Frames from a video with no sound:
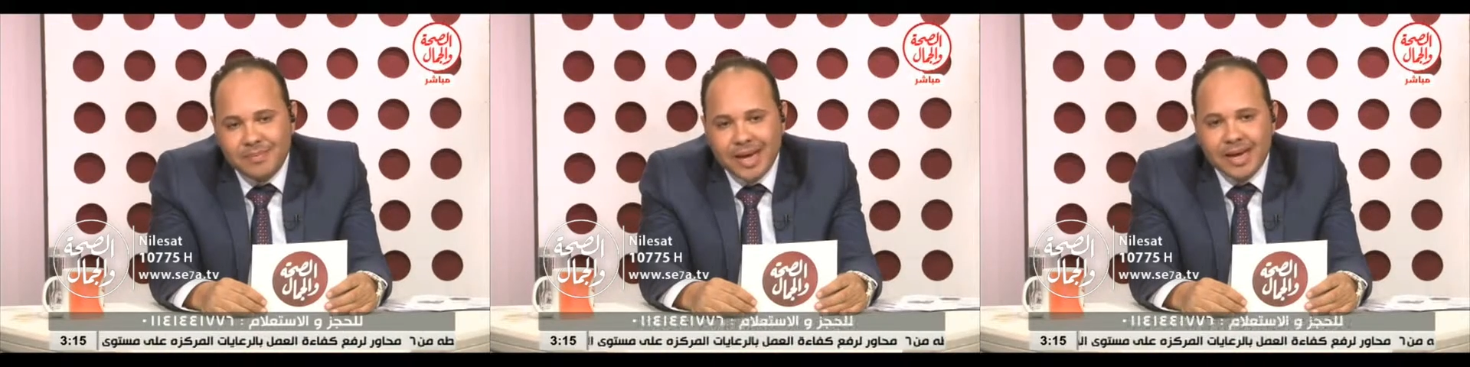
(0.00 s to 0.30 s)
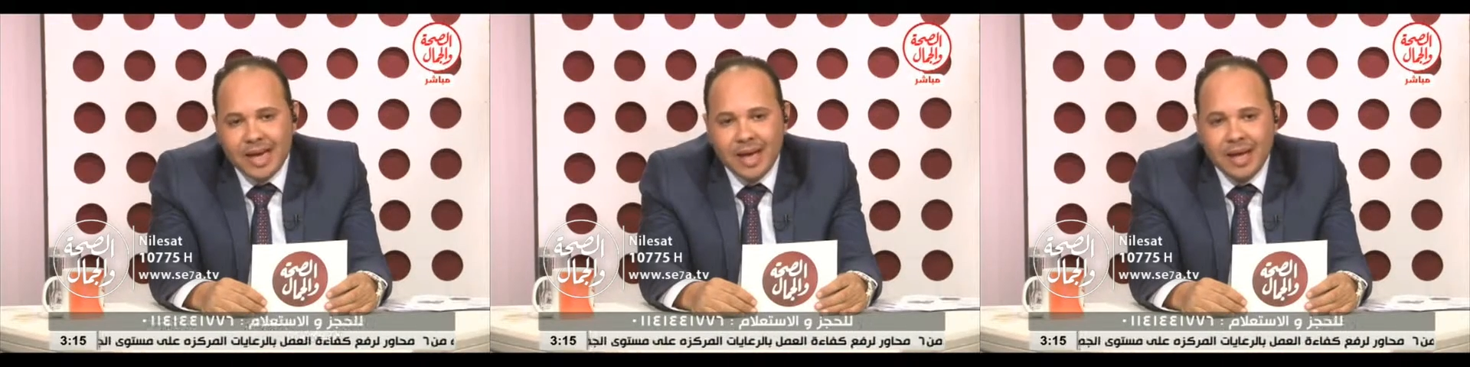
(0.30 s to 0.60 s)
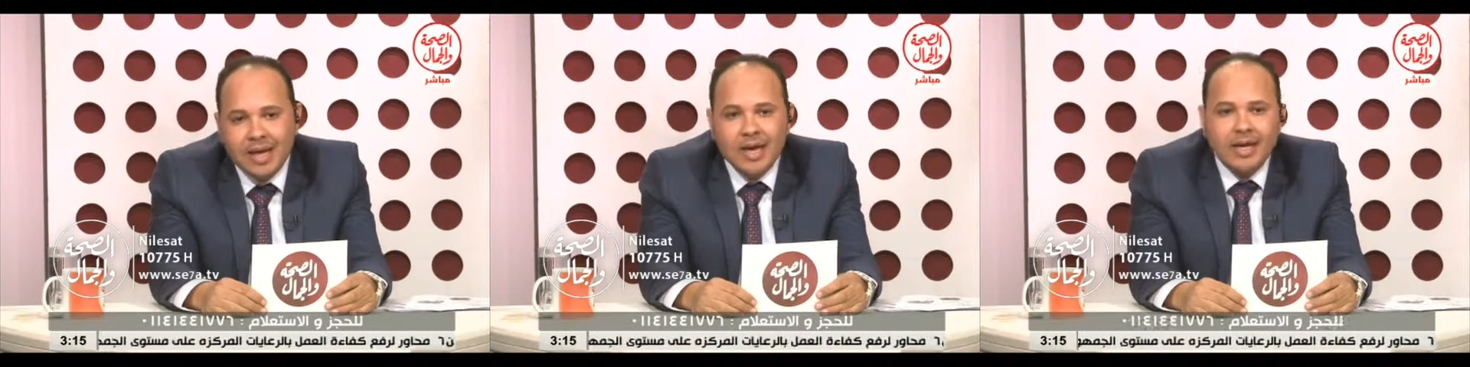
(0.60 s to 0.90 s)

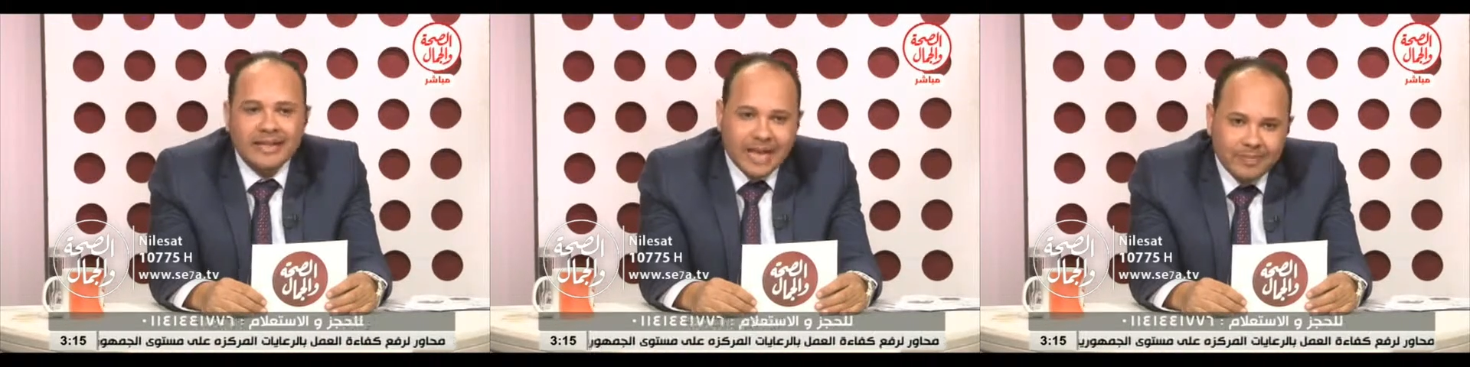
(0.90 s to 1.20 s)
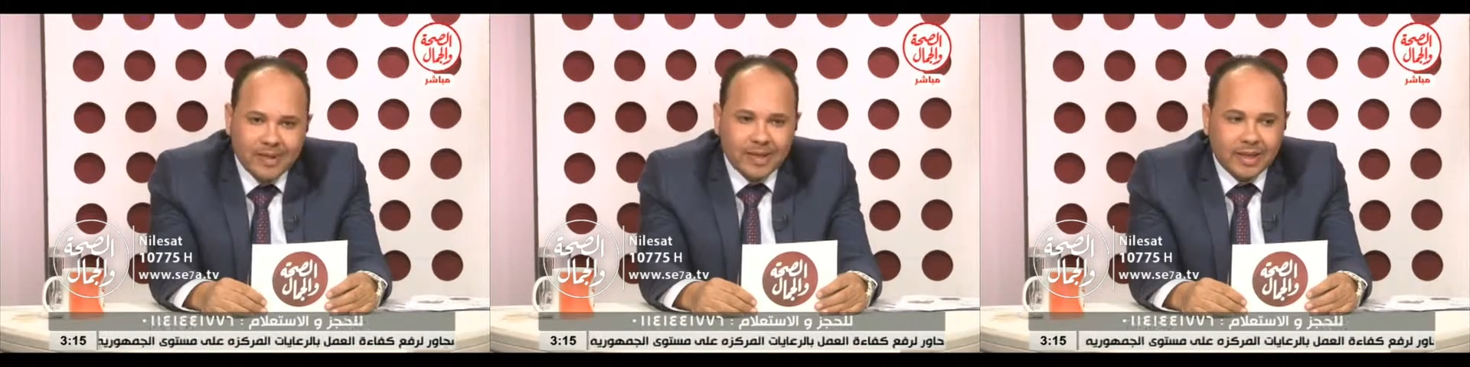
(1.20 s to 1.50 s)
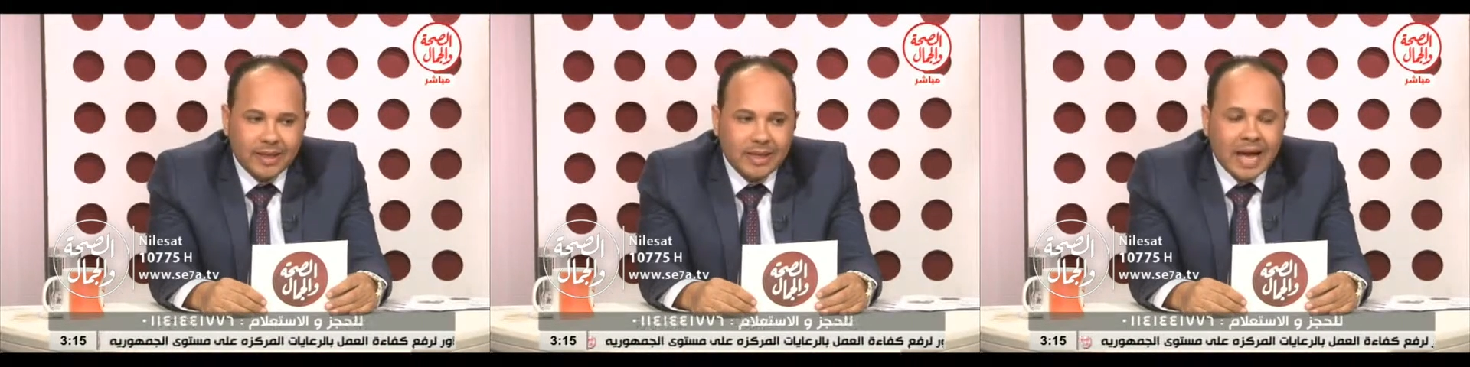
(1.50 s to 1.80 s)
تربيع
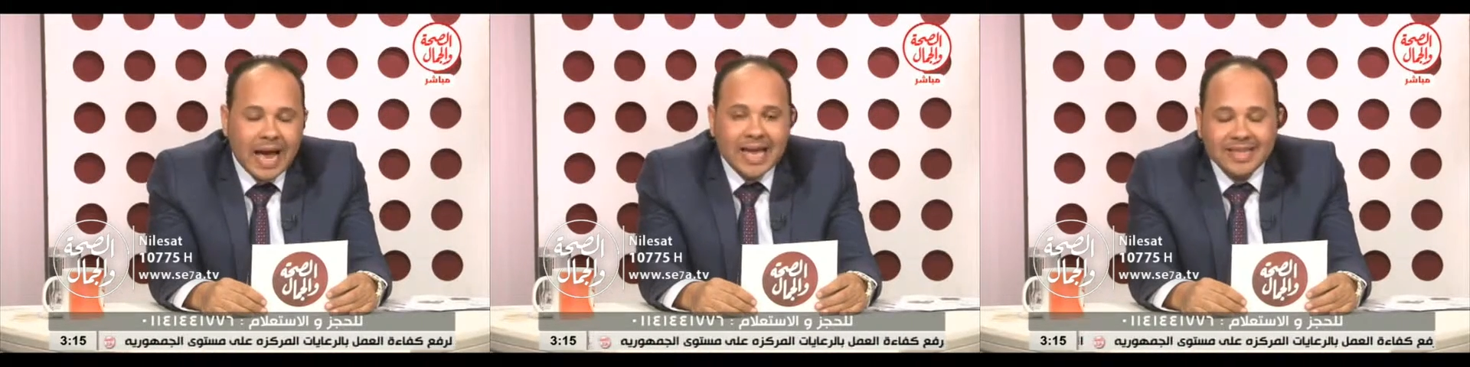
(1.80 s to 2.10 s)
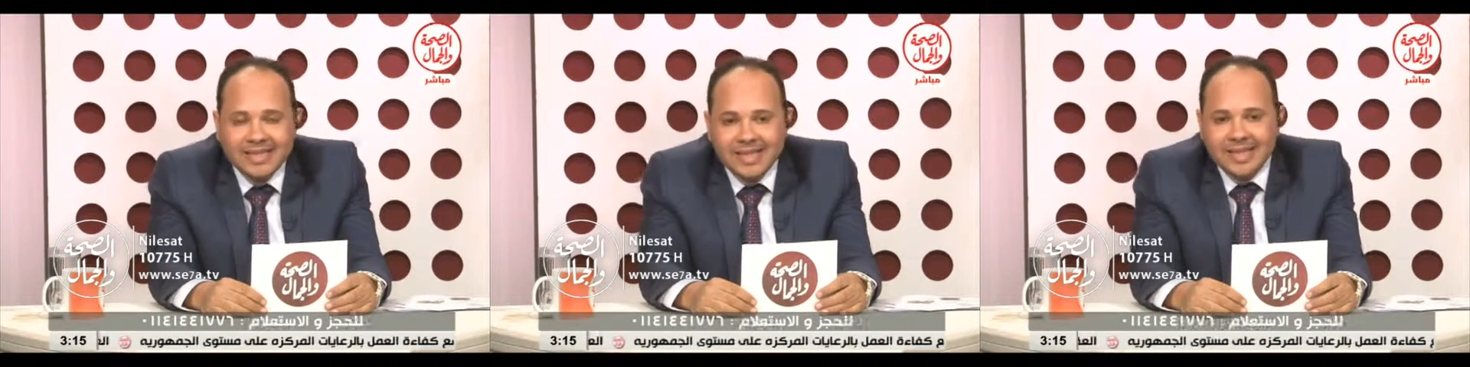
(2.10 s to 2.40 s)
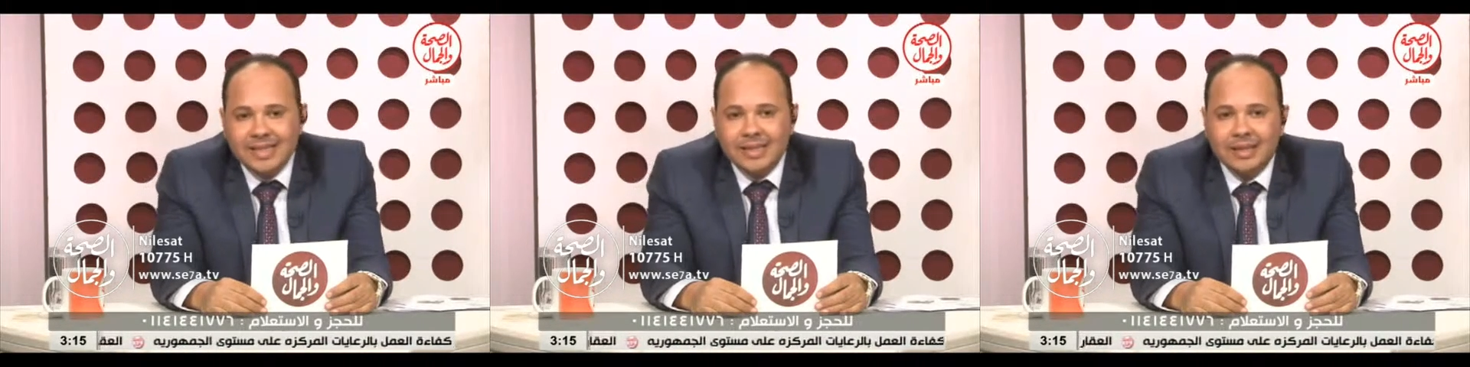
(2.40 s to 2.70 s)
هيديني
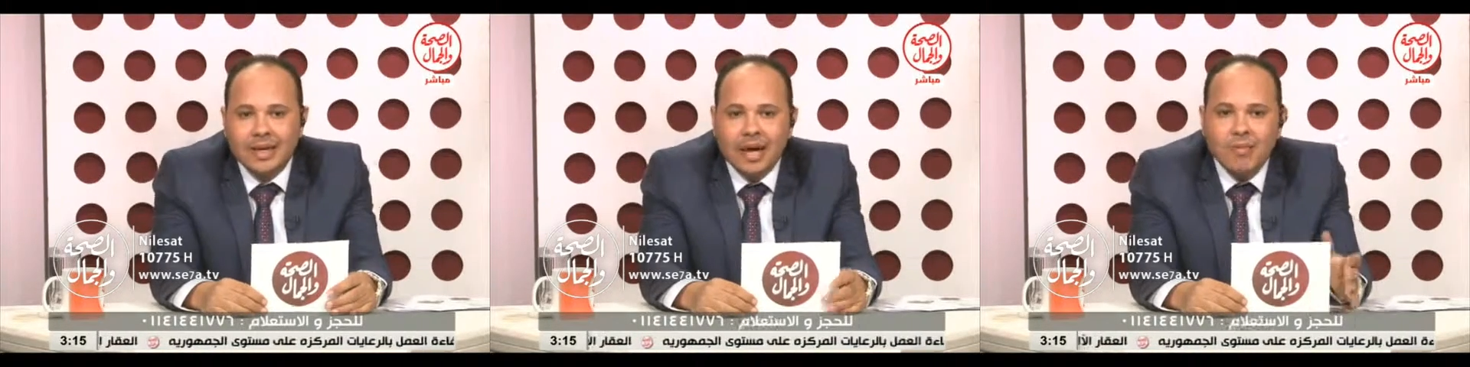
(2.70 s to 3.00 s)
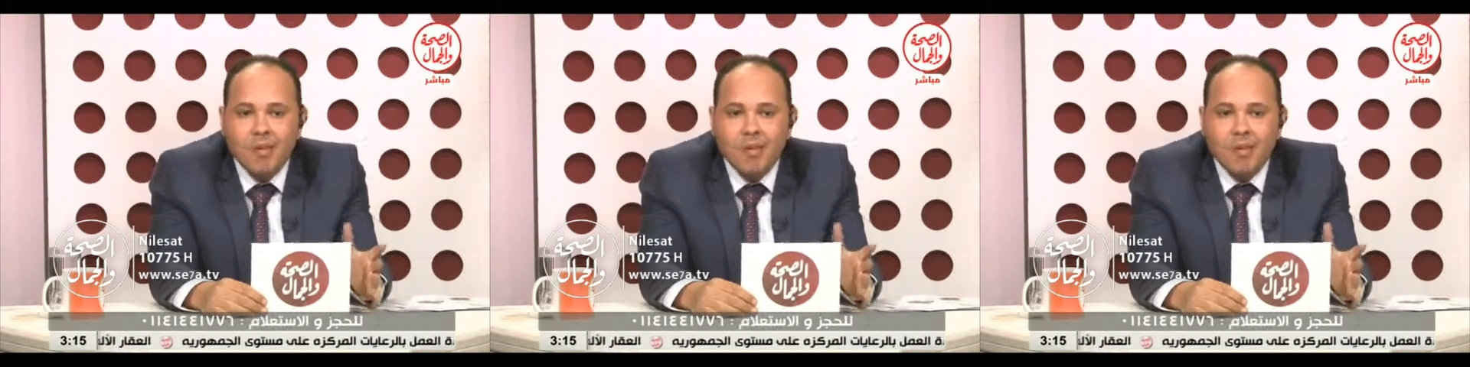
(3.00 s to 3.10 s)
معامل